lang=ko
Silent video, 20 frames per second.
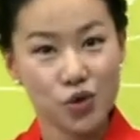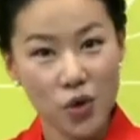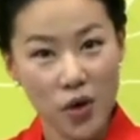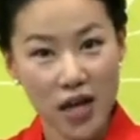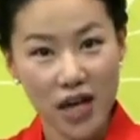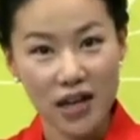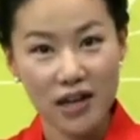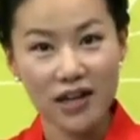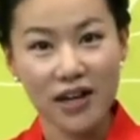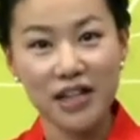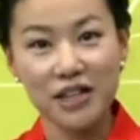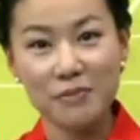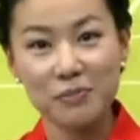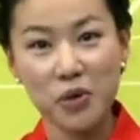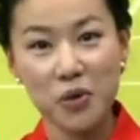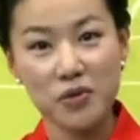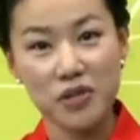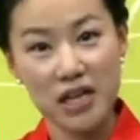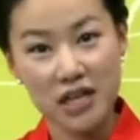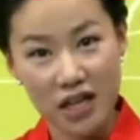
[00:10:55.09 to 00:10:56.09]
에이라는
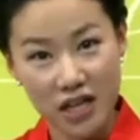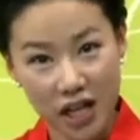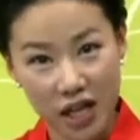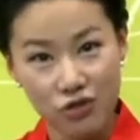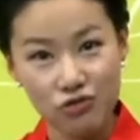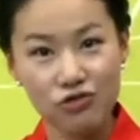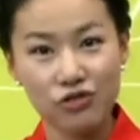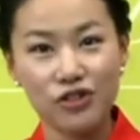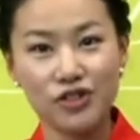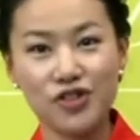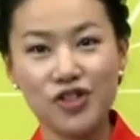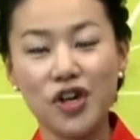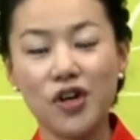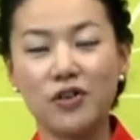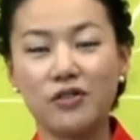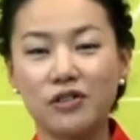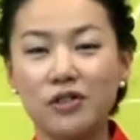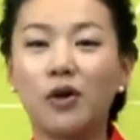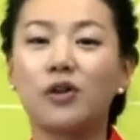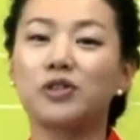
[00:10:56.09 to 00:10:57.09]
표현 생략해 준 거죠?
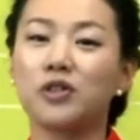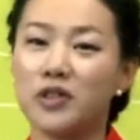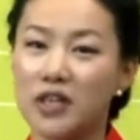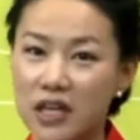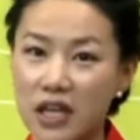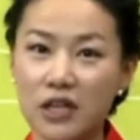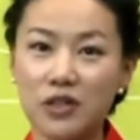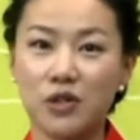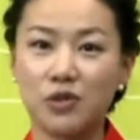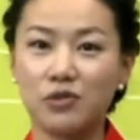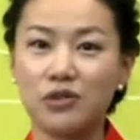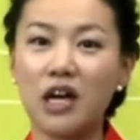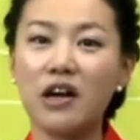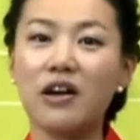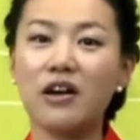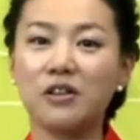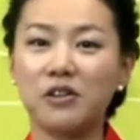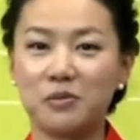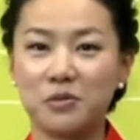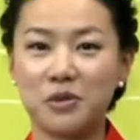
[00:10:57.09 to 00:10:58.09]
넣어서 얘기하셔도
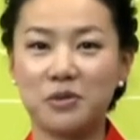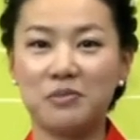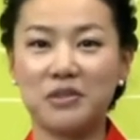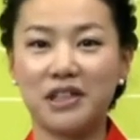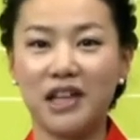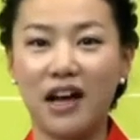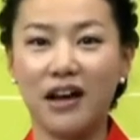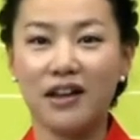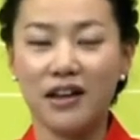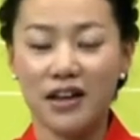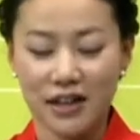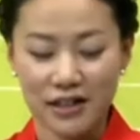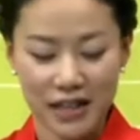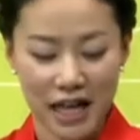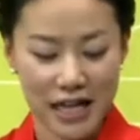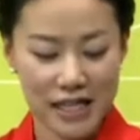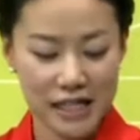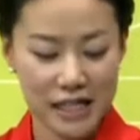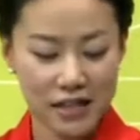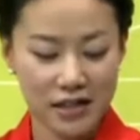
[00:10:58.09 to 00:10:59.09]
상관없습니다.
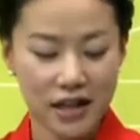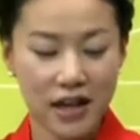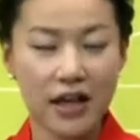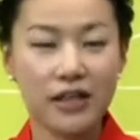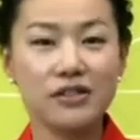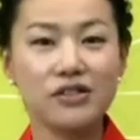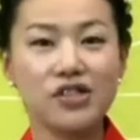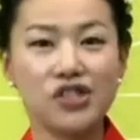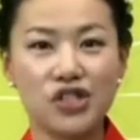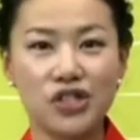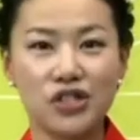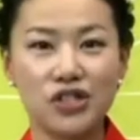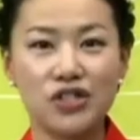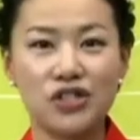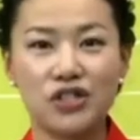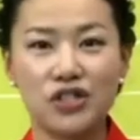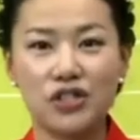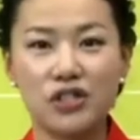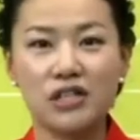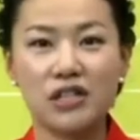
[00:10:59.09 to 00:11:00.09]
다진옌
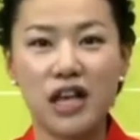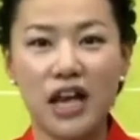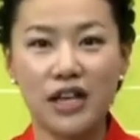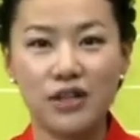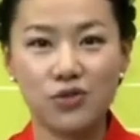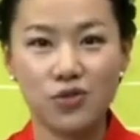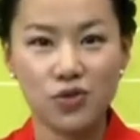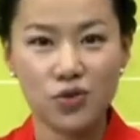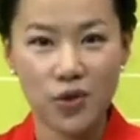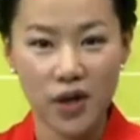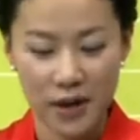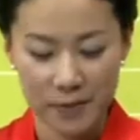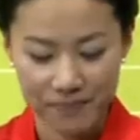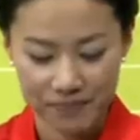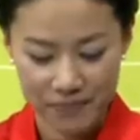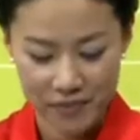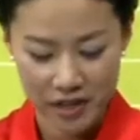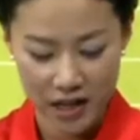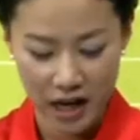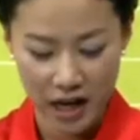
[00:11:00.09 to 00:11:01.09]
73岁.
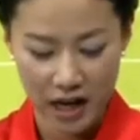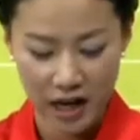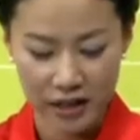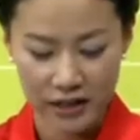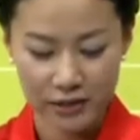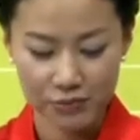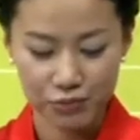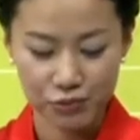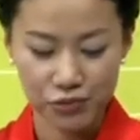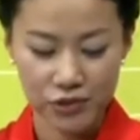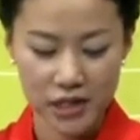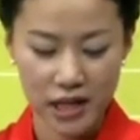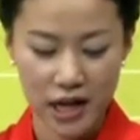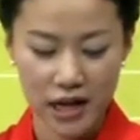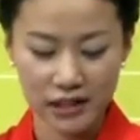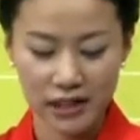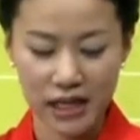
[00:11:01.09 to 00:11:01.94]
자, 문장